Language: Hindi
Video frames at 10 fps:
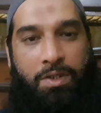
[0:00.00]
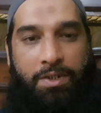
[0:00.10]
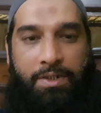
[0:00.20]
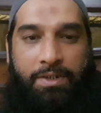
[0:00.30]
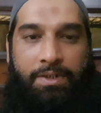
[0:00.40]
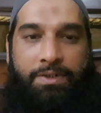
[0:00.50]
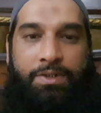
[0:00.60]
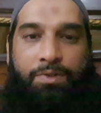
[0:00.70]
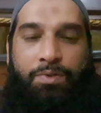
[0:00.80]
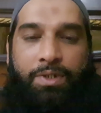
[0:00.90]
और
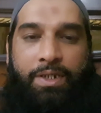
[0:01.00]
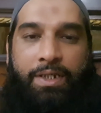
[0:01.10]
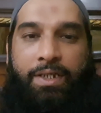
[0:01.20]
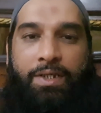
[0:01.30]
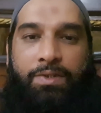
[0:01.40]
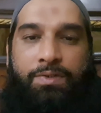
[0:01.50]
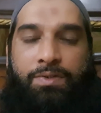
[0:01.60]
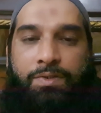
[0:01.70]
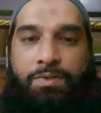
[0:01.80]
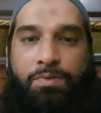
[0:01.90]
जिन्होंने केस
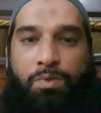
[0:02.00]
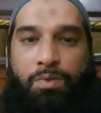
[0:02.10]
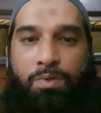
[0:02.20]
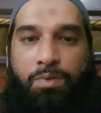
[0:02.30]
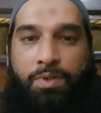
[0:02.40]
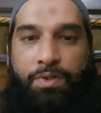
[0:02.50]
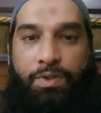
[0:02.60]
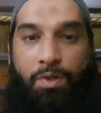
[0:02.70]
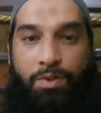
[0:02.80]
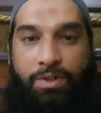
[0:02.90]
को
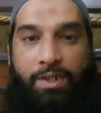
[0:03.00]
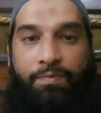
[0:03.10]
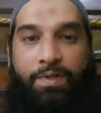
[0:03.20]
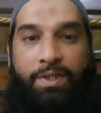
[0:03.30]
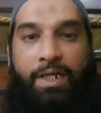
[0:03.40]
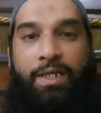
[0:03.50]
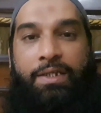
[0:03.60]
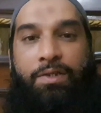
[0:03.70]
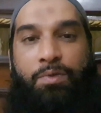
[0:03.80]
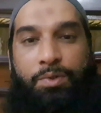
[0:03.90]
किसी और तरफ ले जाने
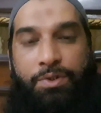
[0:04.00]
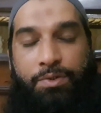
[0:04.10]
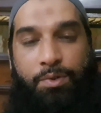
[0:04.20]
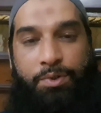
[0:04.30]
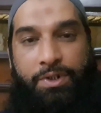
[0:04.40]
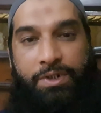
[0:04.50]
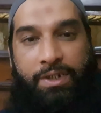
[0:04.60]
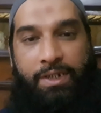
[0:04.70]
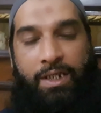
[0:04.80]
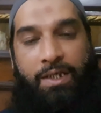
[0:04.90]
की कोशिश
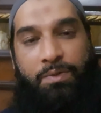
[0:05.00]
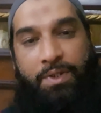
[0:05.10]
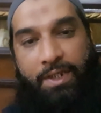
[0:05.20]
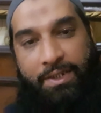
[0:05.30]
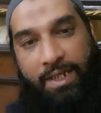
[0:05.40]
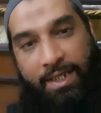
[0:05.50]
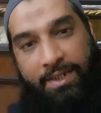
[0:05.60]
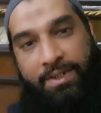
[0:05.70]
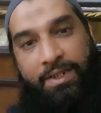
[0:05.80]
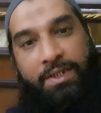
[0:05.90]
की अल्लाह उन्हें
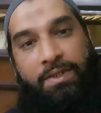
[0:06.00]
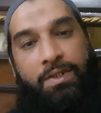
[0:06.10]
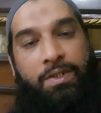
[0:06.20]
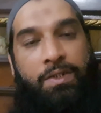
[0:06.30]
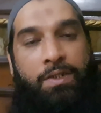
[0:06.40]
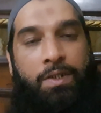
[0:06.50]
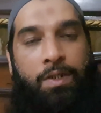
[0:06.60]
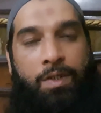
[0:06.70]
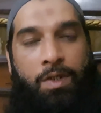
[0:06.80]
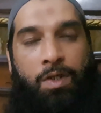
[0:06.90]
हिदायत दे
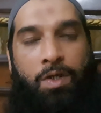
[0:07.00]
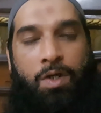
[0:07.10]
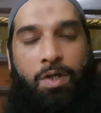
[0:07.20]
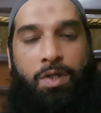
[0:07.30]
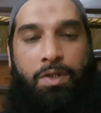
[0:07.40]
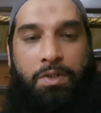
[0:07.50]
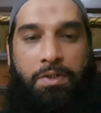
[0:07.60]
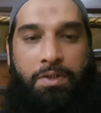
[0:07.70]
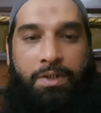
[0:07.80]
और